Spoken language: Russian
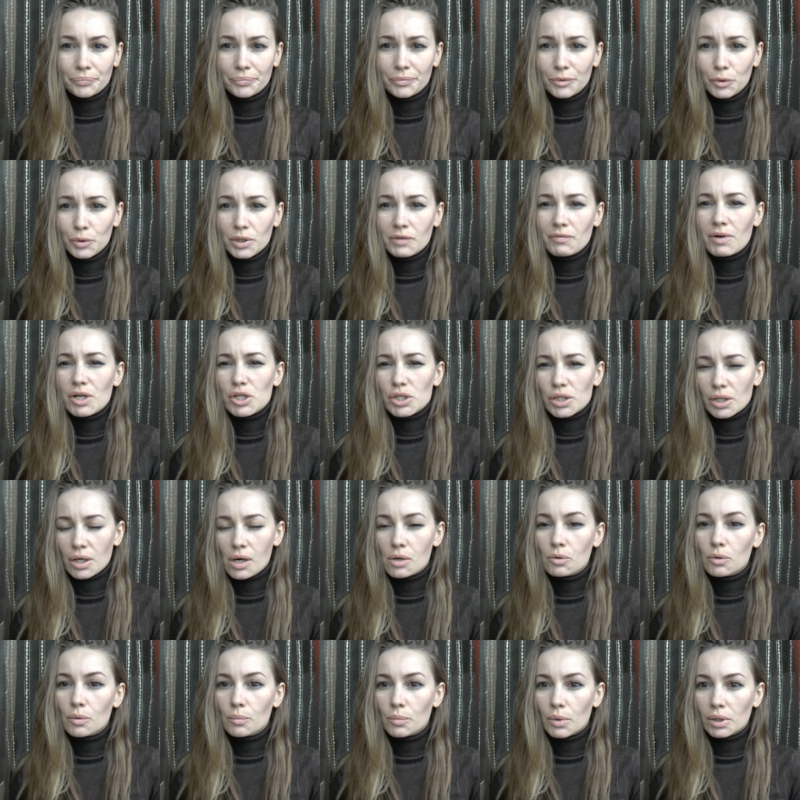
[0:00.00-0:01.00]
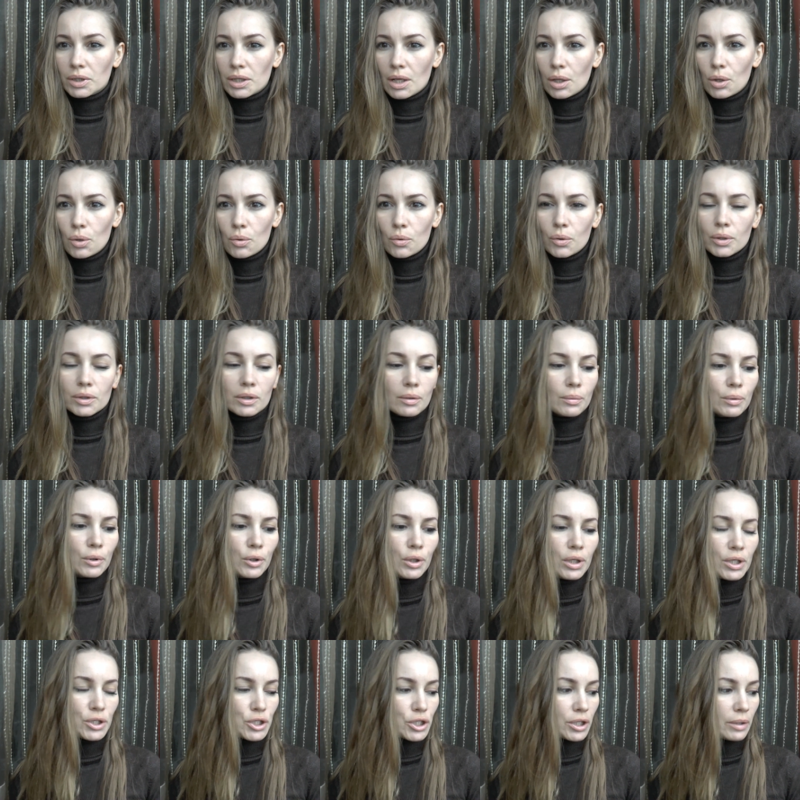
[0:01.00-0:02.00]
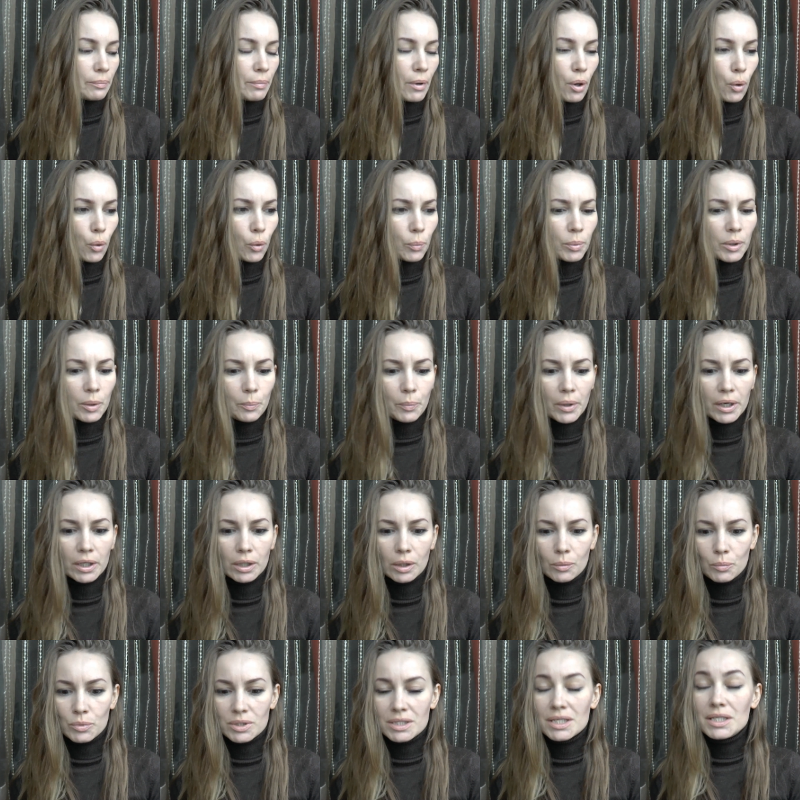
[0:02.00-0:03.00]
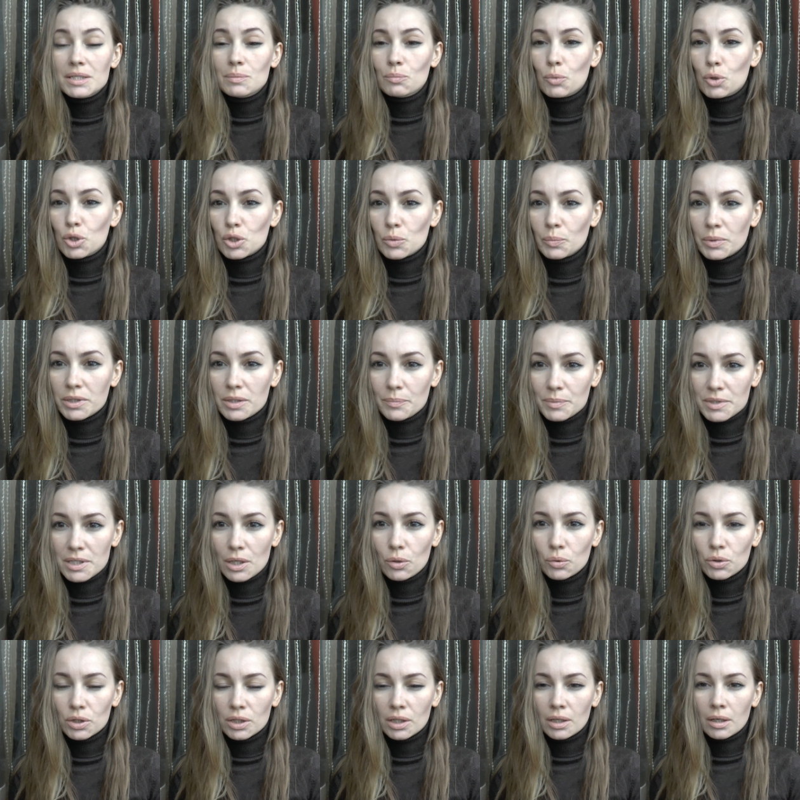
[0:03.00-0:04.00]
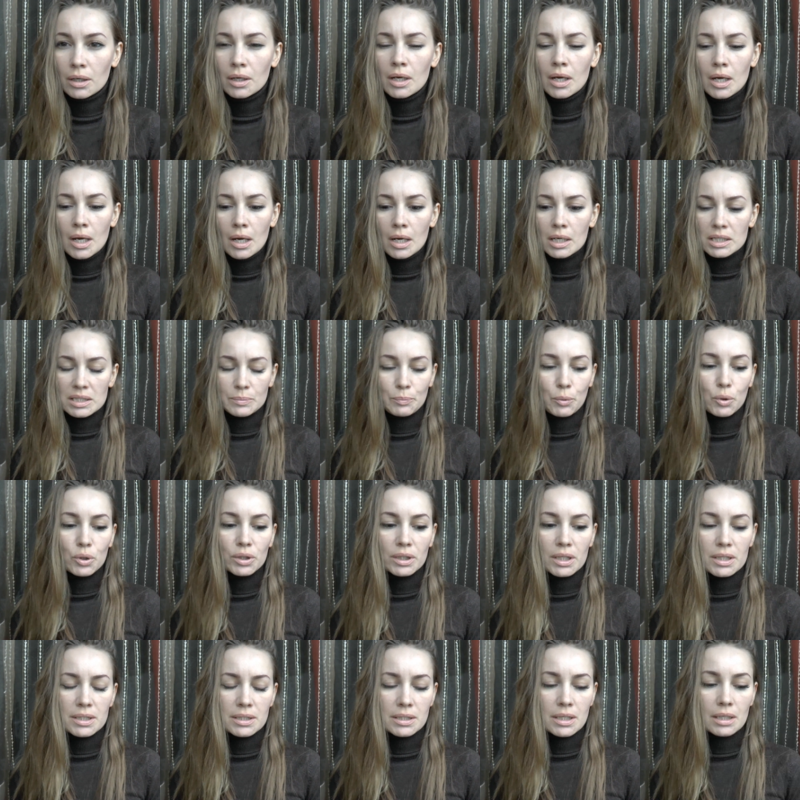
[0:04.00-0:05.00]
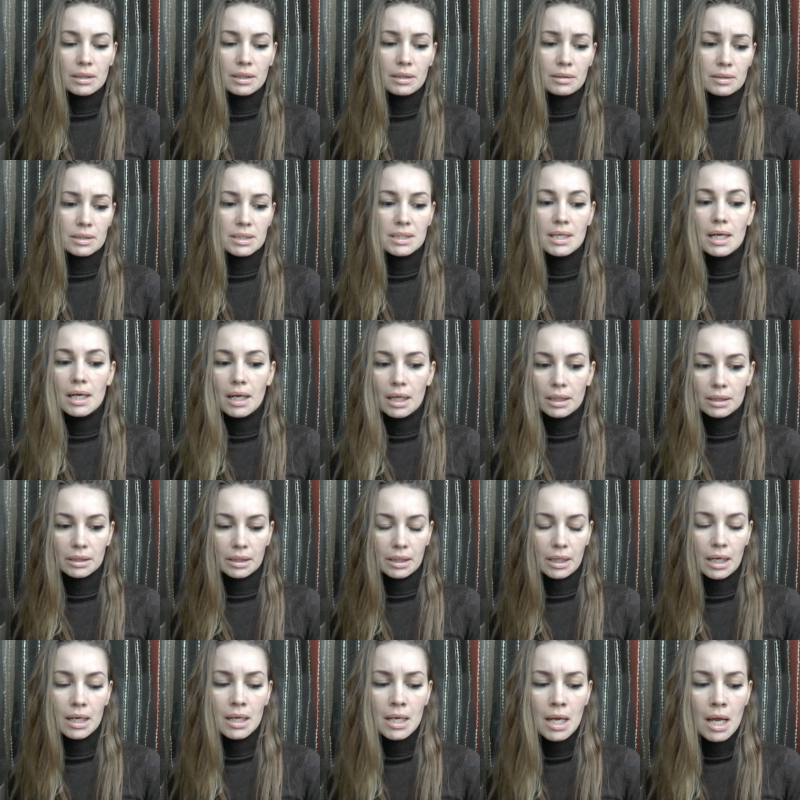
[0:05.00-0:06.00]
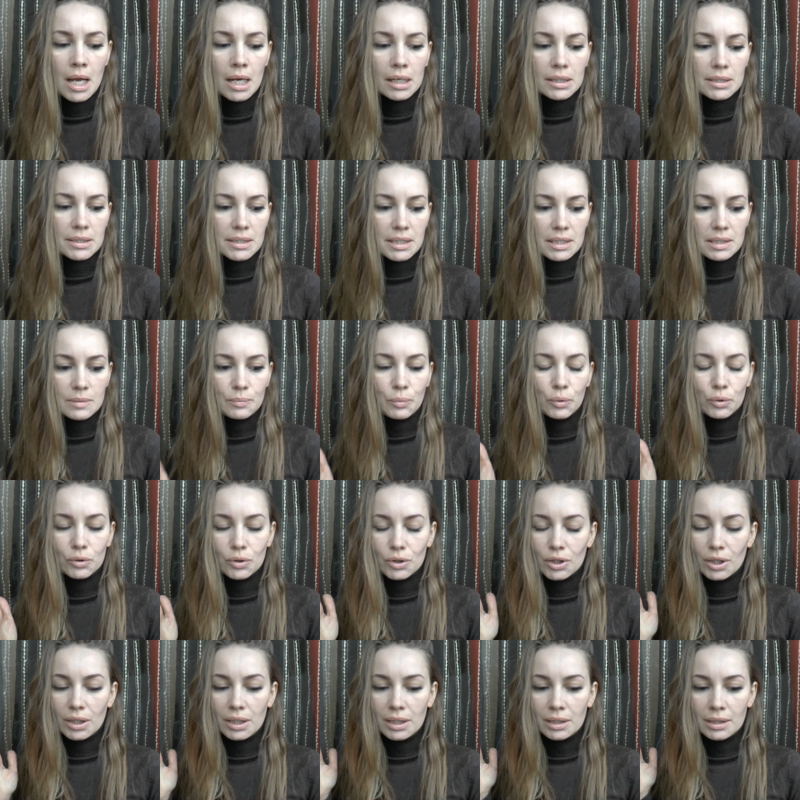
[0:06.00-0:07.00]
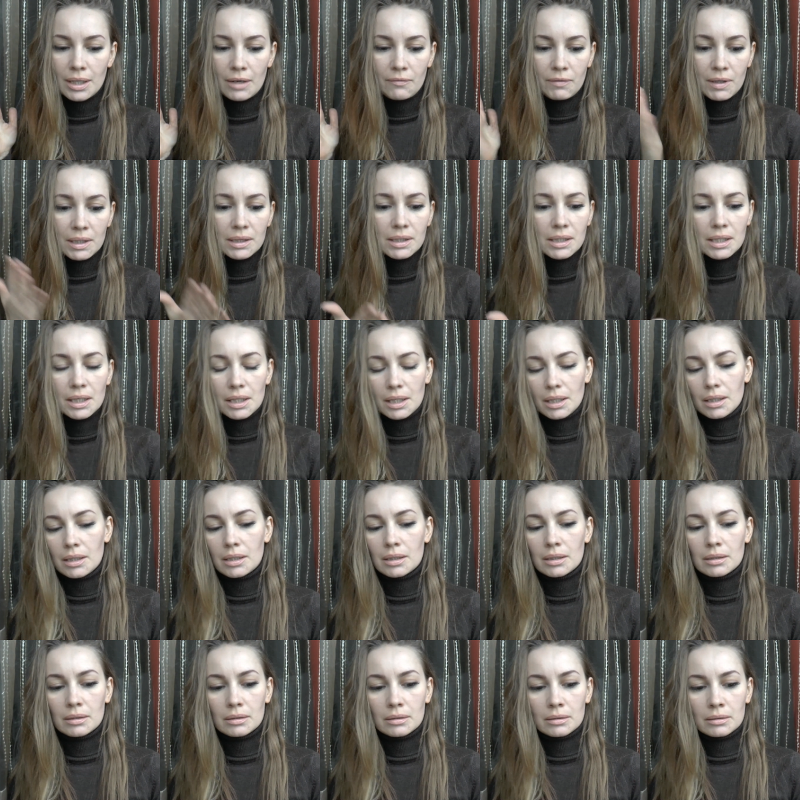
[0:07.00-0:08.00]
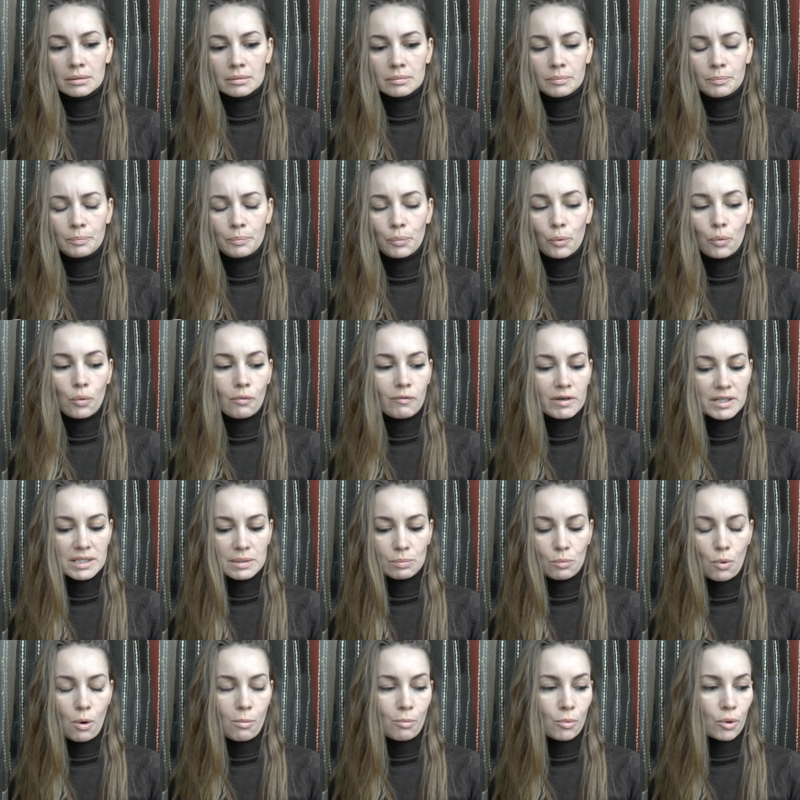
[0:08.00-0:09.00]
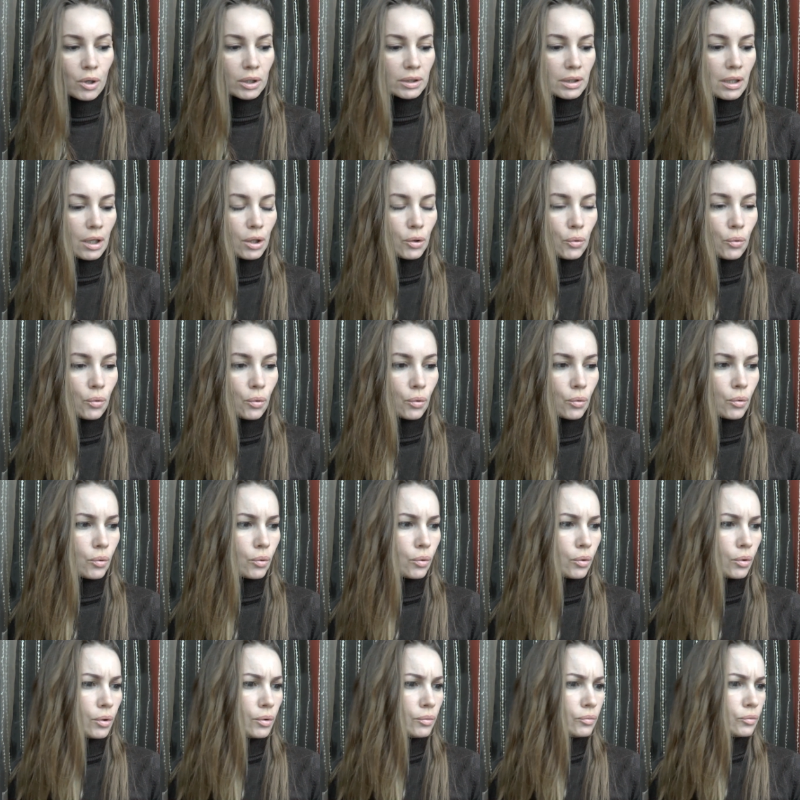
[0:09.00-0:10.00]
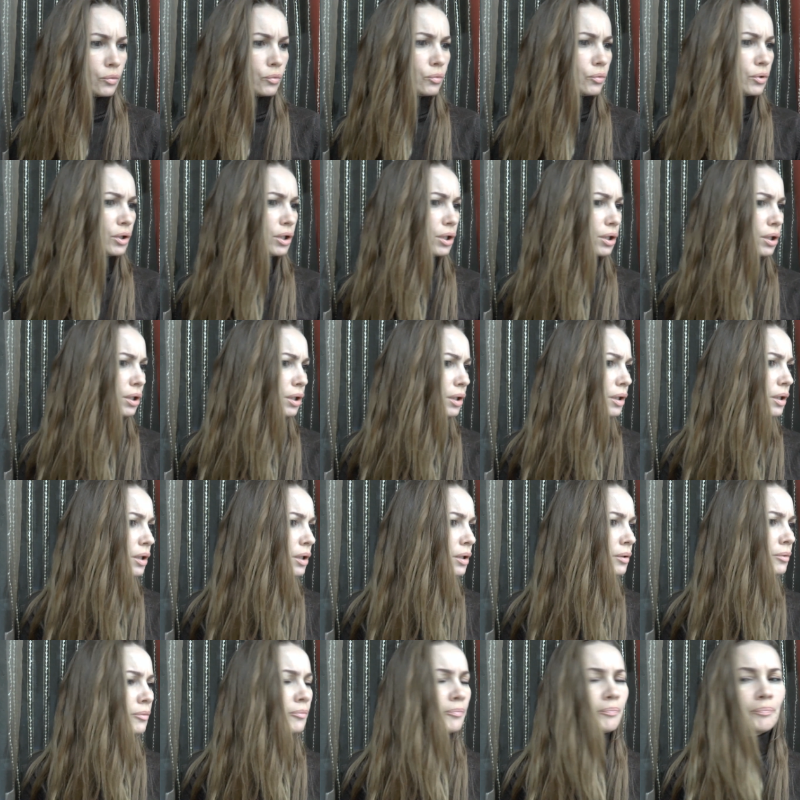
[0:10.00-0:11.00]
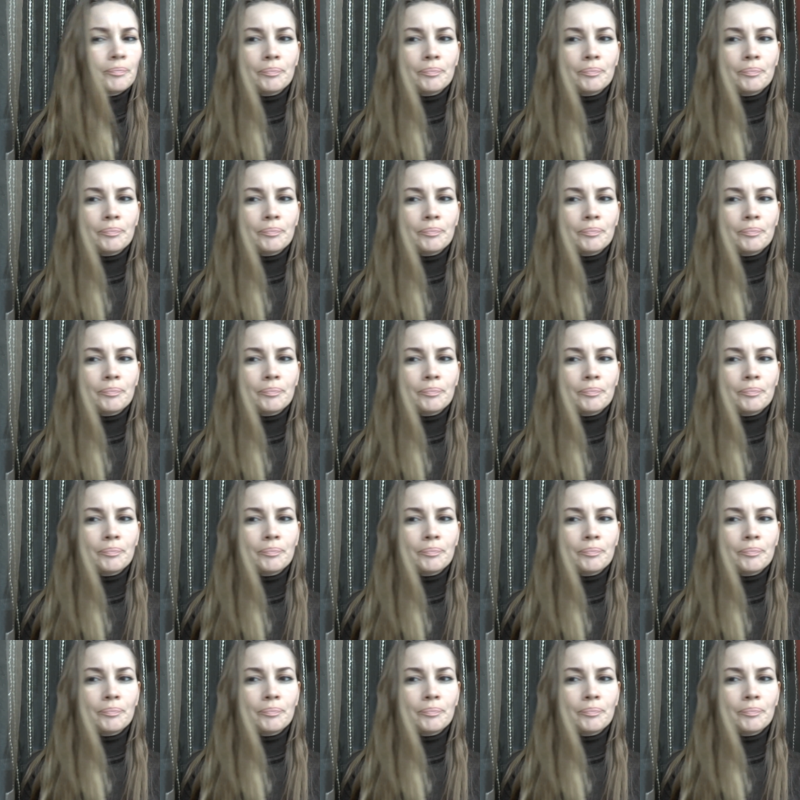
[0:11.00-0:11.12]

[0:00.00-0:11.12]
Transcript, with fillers: ну, неважно какому каталогу, это мои личные покупки, поэтому здесь может быть абсолютно сборная солянка. Здесь будут и новинки э, по восьмому каталогу, ну и